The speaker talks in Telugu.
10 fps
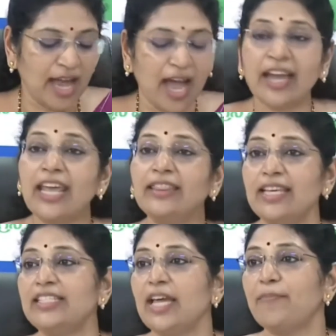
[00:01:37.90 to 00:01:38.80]

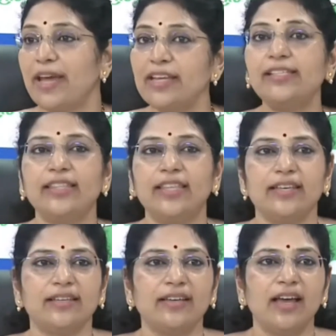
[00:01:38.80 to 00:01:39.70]
తారెత్తించే పరిస్థితి
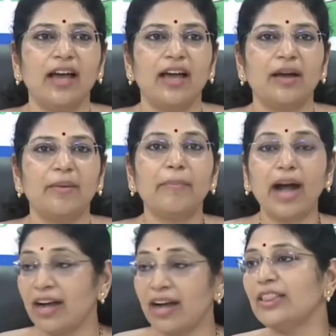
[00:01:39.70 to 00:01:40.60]

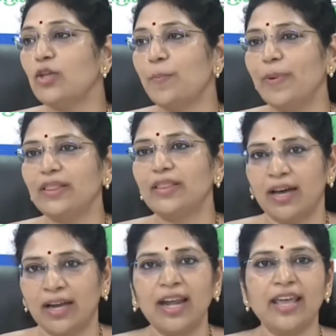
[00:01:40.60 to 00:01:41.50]

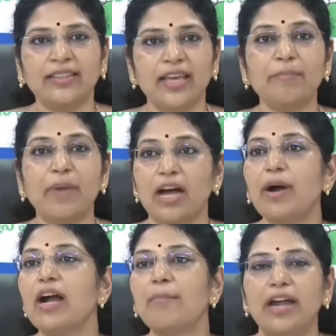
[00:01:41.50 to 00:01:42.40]
బంగాళదుంపల అయితే
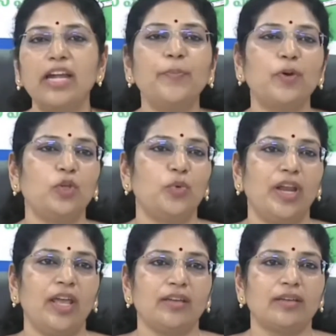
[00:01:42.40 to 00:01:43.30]
బాగా మండిపోతూ
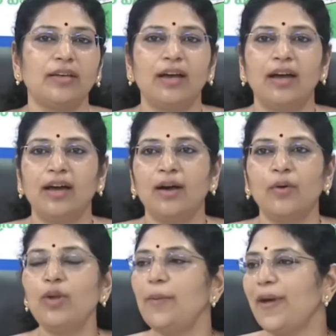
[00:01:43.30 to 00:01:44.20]
ఉన్నాయి
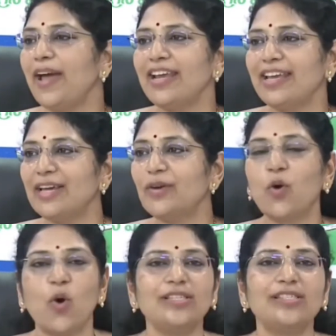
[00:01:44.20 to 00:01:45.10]
ఉల్లిపాయలు అయితే
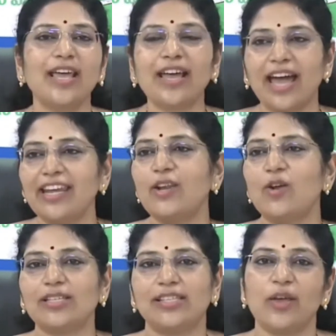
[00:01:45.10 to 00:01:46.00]
కోస్తే కన్నీళ్ళు
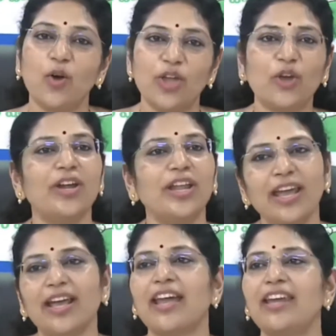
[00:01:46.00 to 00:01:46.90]
వస్తాయి
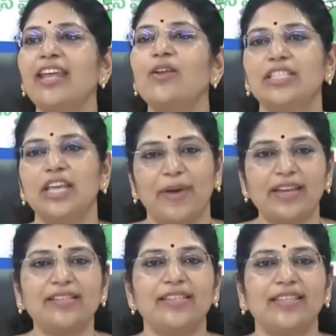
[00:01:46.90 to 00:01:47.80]
కొయ్యకుండానే కన్నీళ్ళు వచ్చే
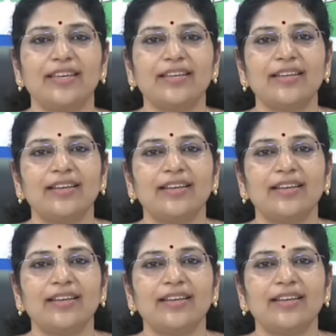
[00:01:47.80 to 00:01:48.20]
పరిస్థితి